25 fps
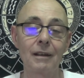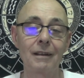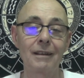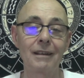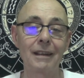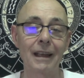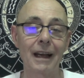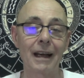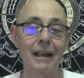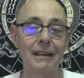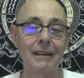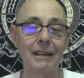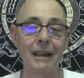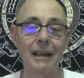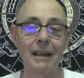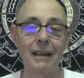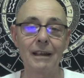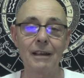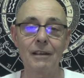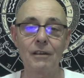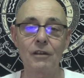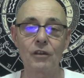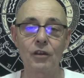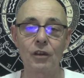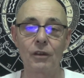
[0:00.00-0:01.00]
terre à
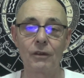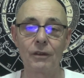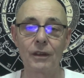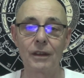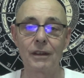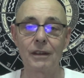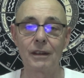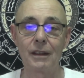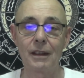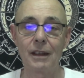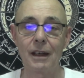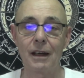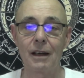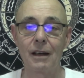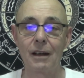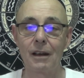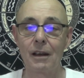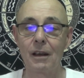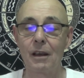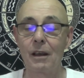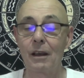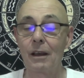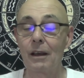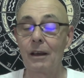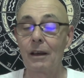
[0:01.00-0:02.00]
terre, j'ai envie de dire,
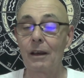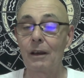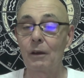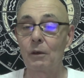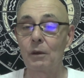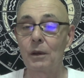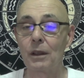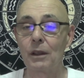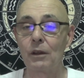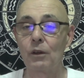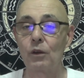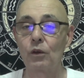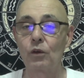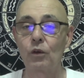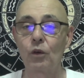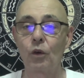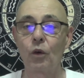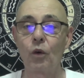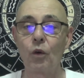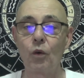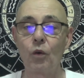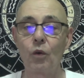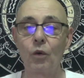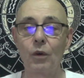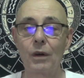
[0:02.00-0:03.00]
et oui, le
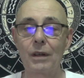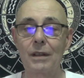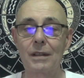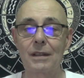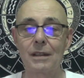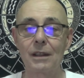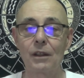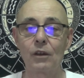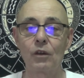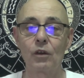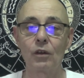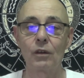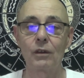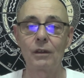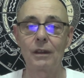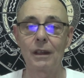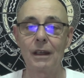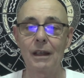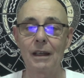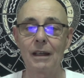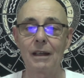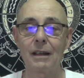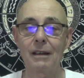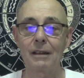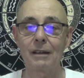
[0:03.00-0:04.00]
taureau, un signe de
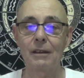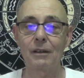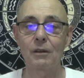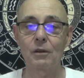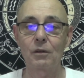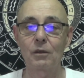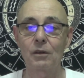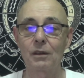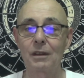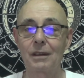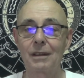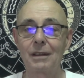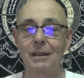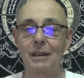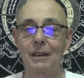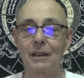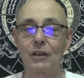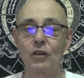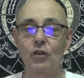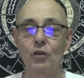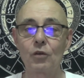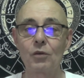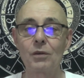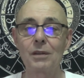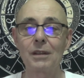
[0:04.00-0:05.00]
terre, donc c'est les
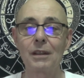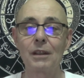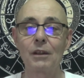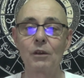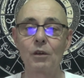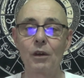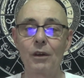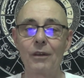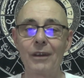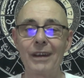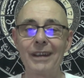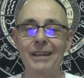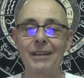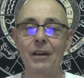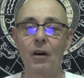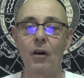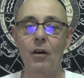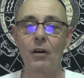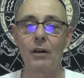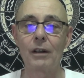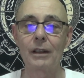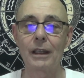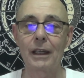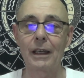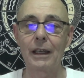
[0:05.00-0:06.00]
choses qui doivent être
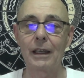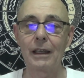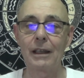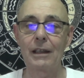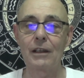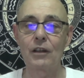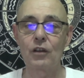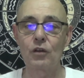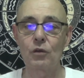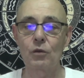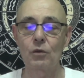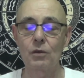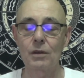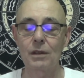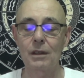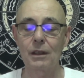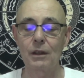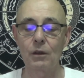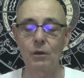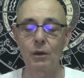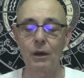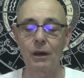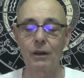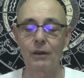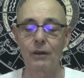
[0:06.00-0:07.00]
ancrées, les choses
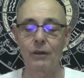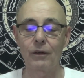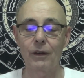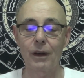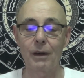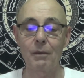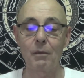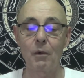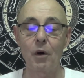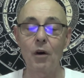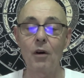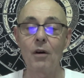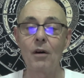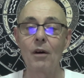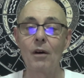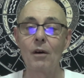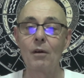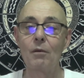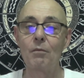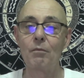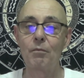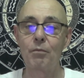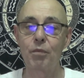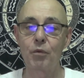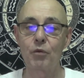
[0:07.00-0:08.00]
qui doivent être vraiment
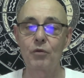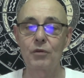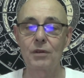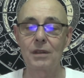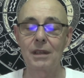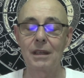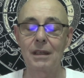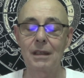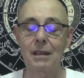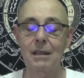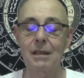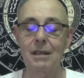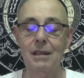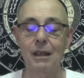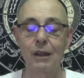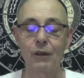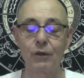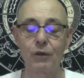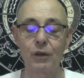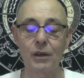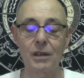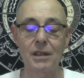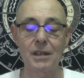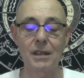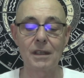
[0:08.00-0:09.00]
posé cette
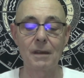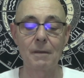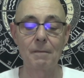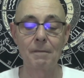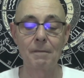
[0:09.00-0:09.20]
fois-ci.